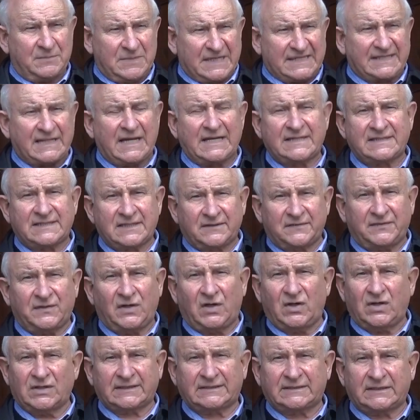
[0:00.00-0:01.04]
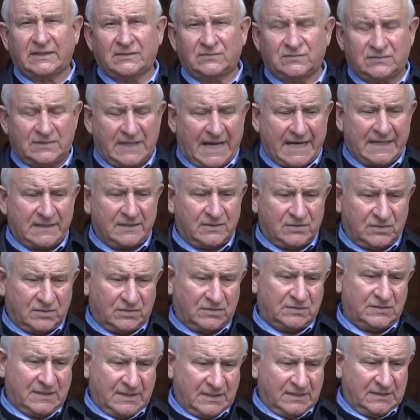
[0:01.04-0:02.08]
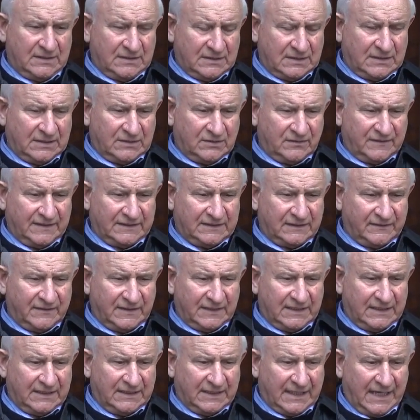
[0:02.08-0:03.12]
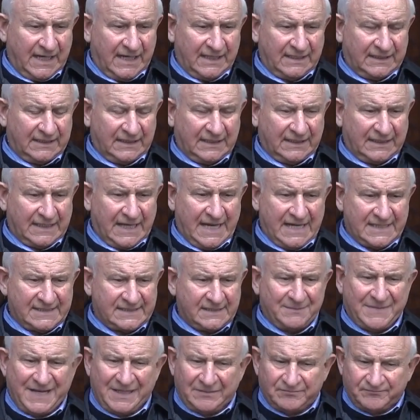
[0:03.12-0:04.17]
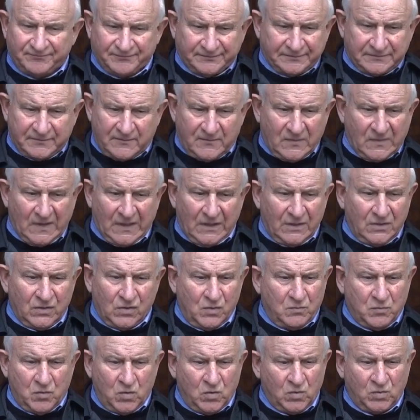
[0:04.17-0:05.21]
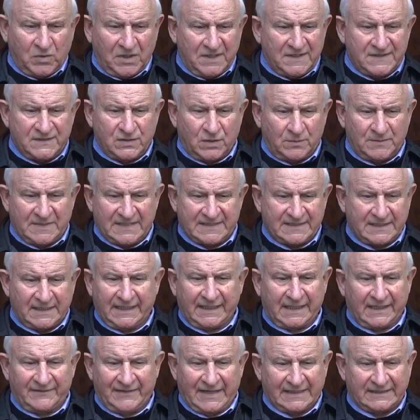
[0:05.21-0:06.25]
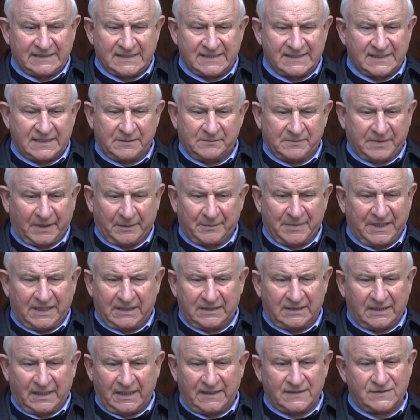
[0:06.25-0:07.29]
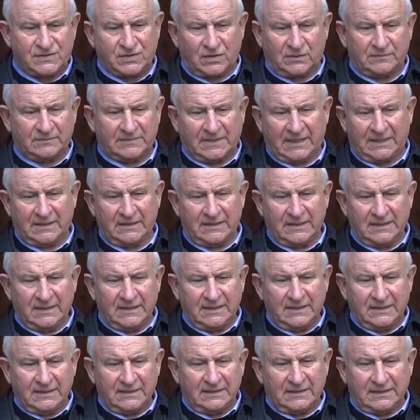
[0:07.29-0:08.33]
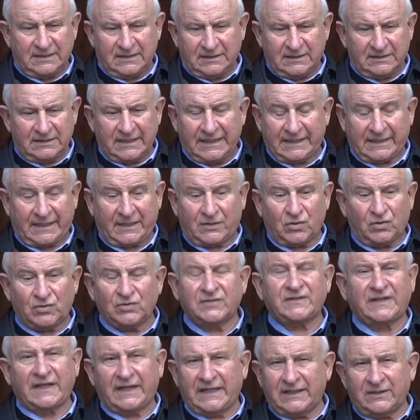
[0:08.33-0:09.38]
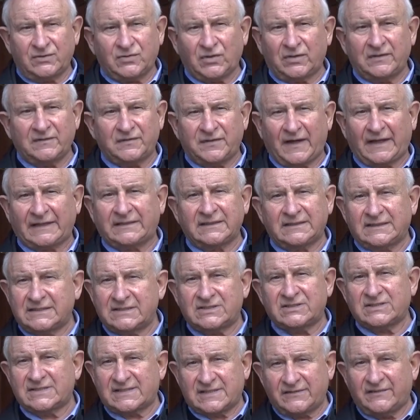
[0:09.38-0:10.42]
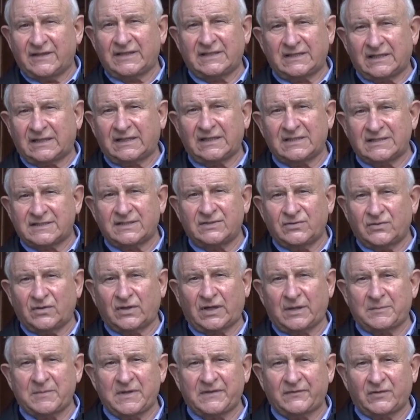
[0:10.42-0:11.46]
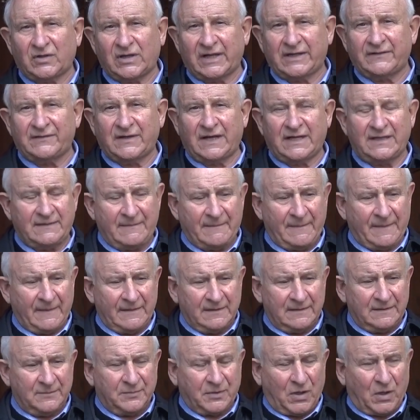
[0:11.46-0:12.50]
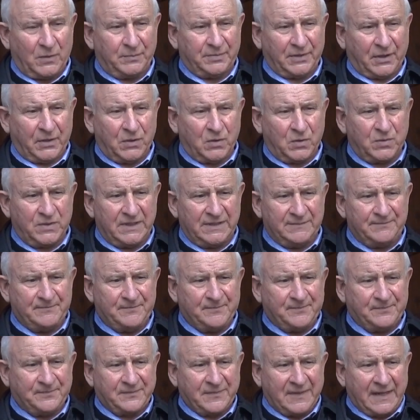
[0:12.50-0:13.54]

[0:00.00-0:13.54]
abbastanza forte, un anno che dovette venire anche a casa, ma comunque insomma se l'è cavata sempre bene, insomma, ed era contento, infatti dice si vede che il Signore mi voleva proprio qui.